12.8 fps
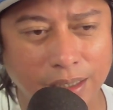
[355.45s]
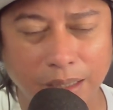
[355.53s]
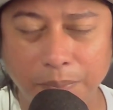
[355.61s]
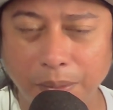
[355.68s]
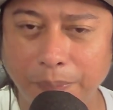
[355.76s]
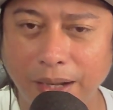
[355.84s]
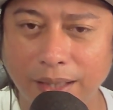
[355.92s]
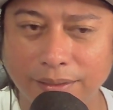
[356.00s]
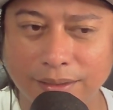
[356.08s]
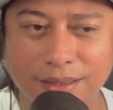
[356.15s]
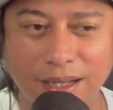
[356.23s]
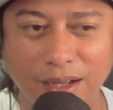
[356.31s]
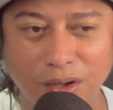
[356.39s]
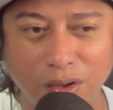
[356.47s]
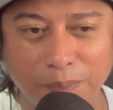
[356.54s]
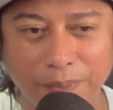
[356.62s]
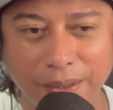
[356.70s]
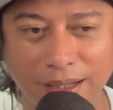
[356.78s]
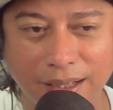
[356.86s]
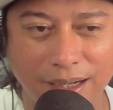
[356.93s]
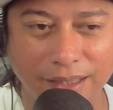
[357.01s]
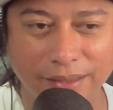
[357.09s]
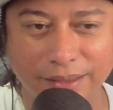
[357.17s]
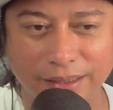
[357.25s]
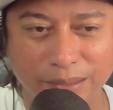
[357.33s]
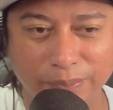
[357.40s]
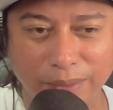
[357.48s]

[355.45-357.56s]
Nagpa-practice lang ako bilang artist.